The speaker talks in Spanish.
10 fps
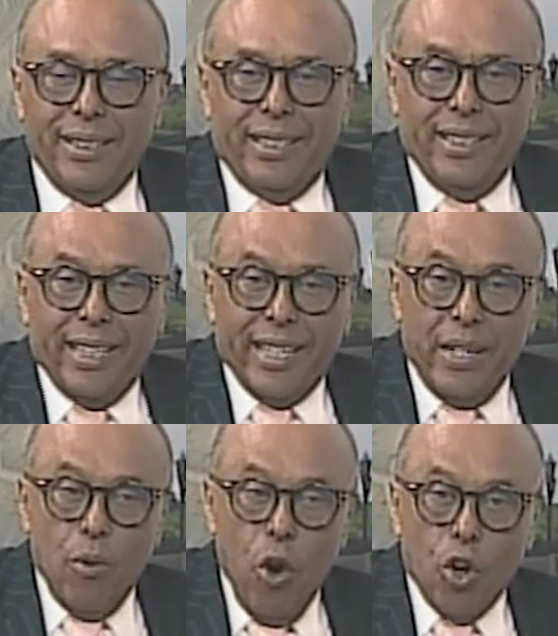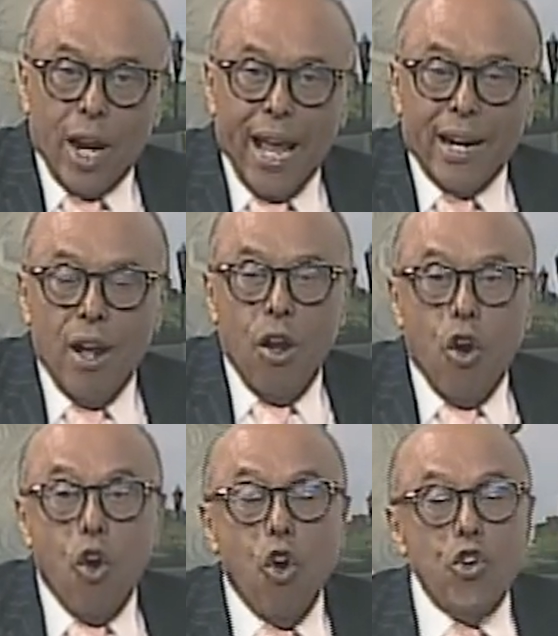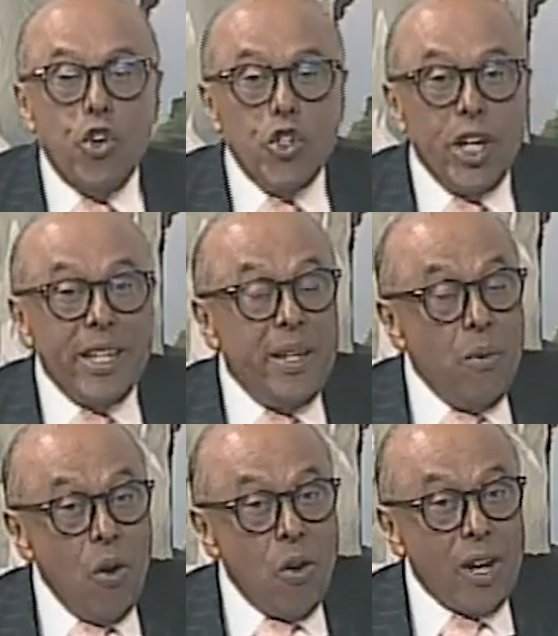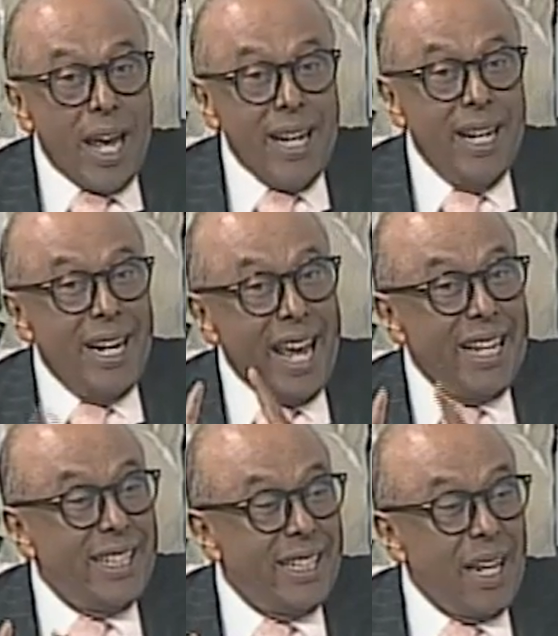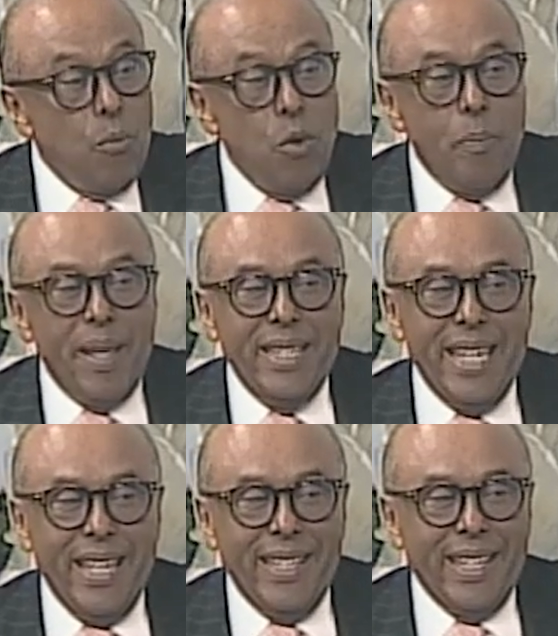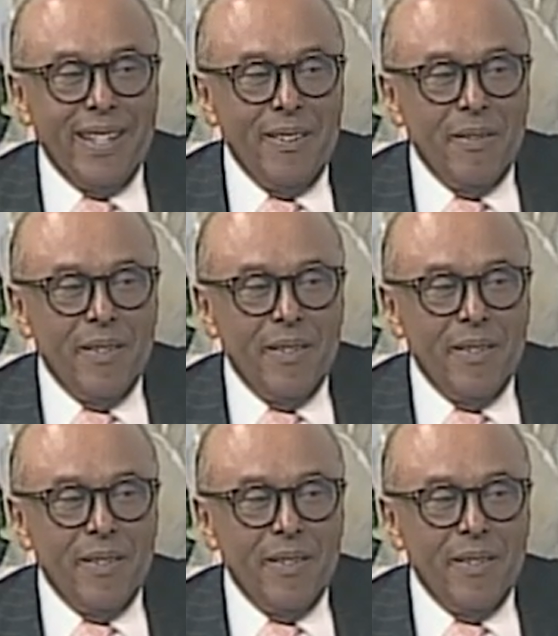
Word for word: Si se equivocan o no se equivocan, la gente está muy pendiente